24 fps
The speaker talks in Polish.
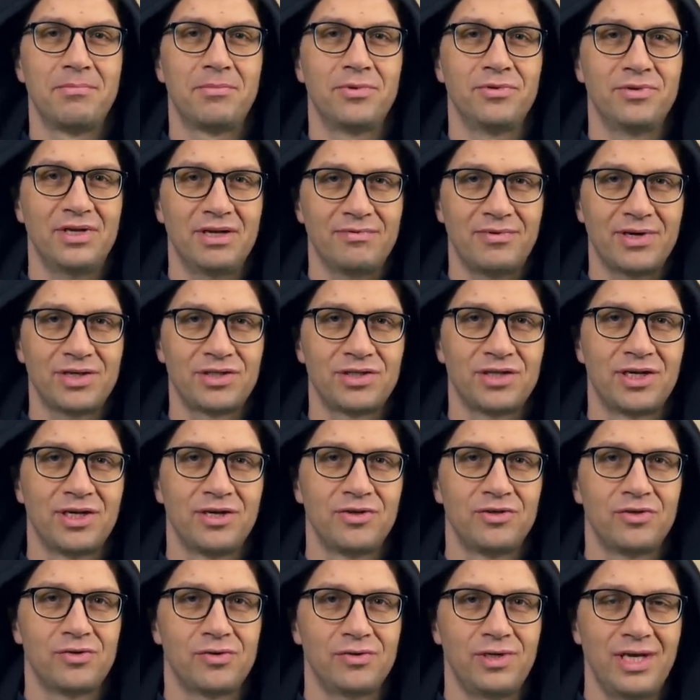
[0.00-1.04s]
ponieważ
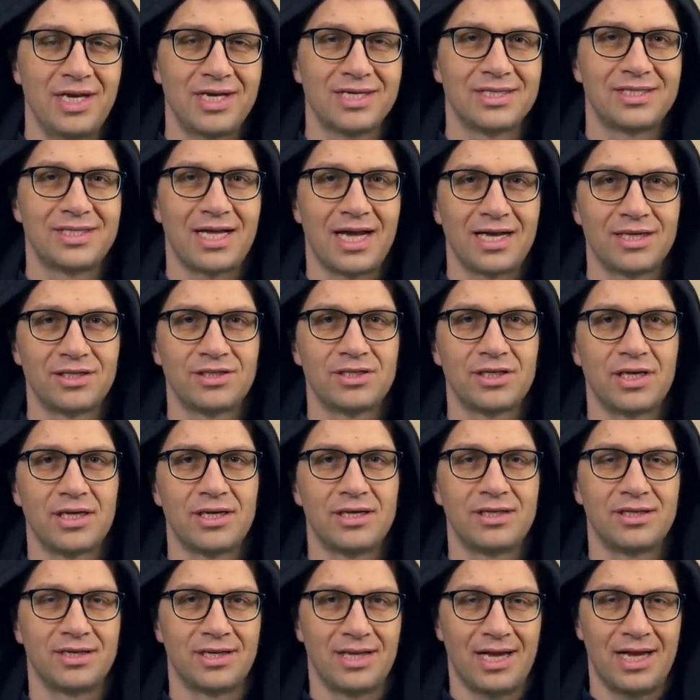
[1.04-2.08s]
to nie jest tak,
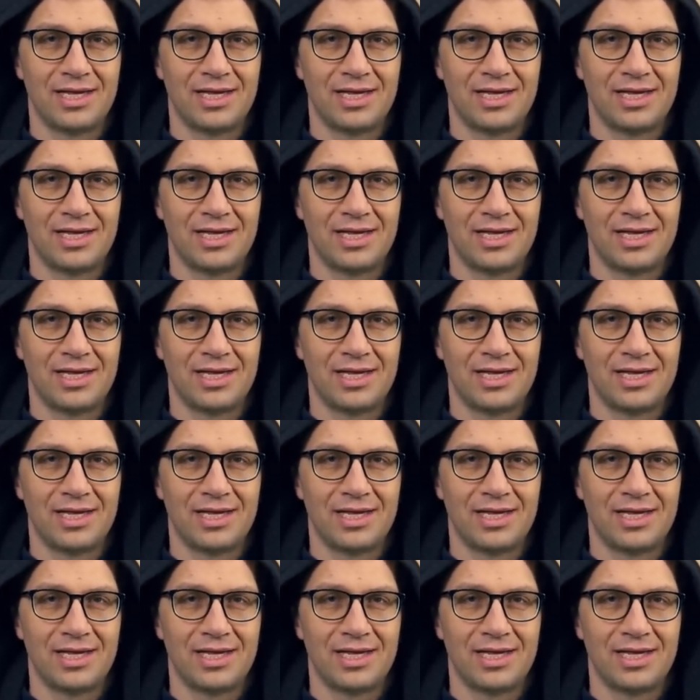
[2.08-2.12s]
że